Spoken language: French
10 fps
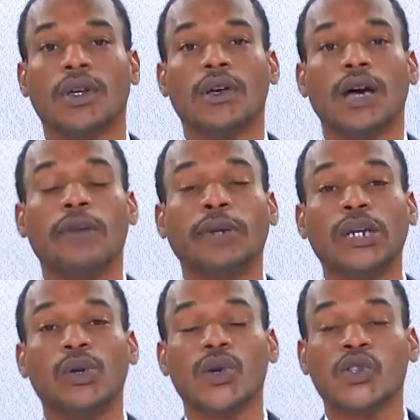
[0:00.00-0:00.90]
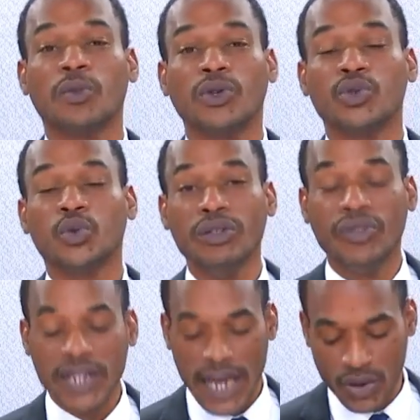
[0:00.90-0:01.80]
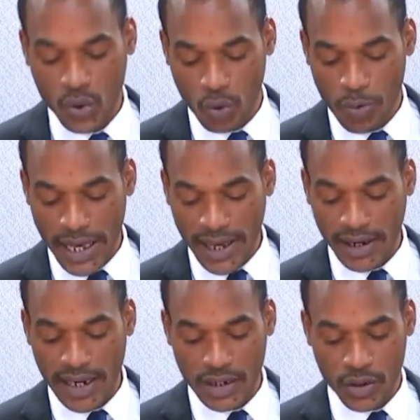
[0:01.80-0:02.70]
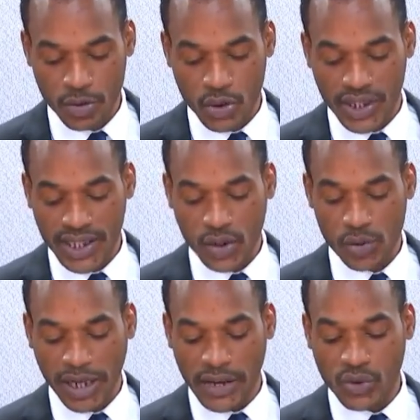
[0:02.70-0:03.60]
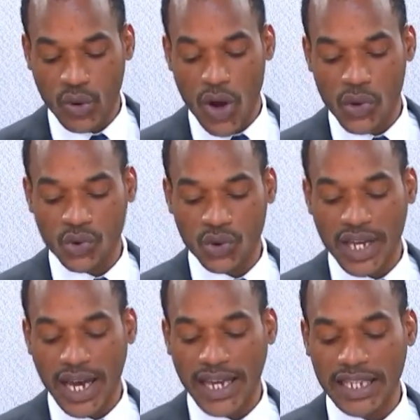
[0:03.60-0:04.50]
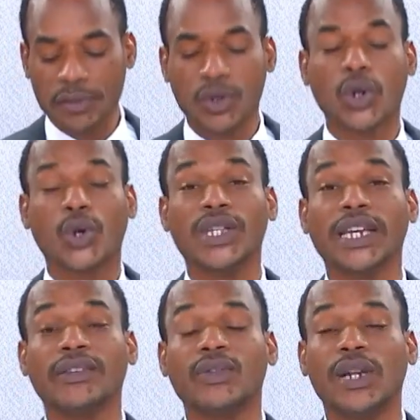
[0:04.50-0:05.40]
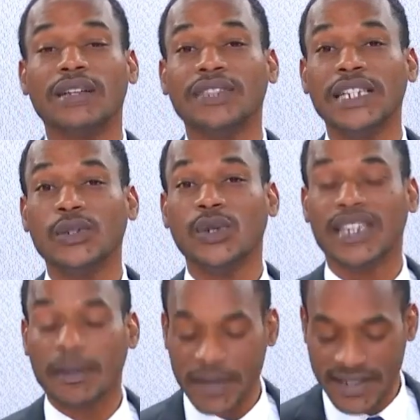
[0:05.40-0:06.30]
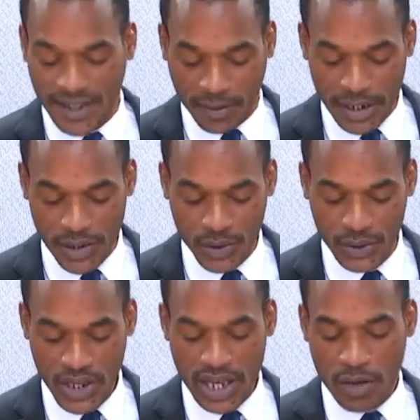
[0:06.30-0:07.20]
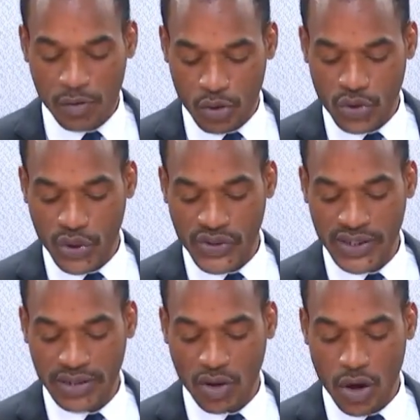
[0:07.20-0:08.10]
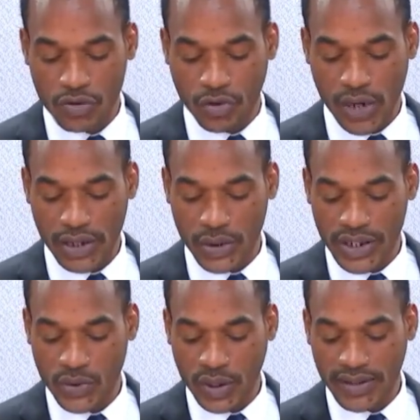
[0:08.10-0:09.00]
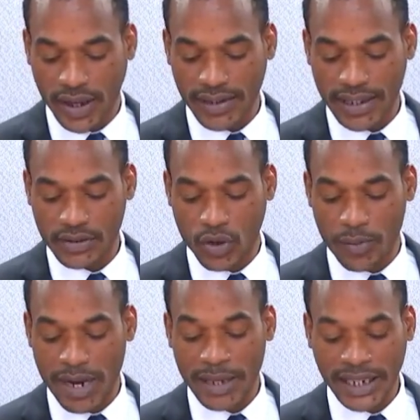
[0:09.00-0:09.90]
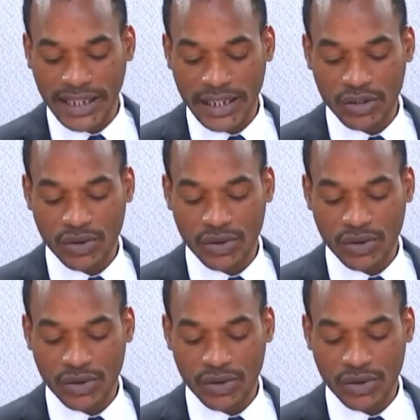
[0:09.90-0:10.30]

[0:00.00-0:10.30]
Après le lancement du Wi-Fi à Gourbert, la communauté d'agglomération Grand Sud Caraïbes connecte la ville de Capesterbello. Plusieurs sites offrent la connexion Internet, comme la mairie, le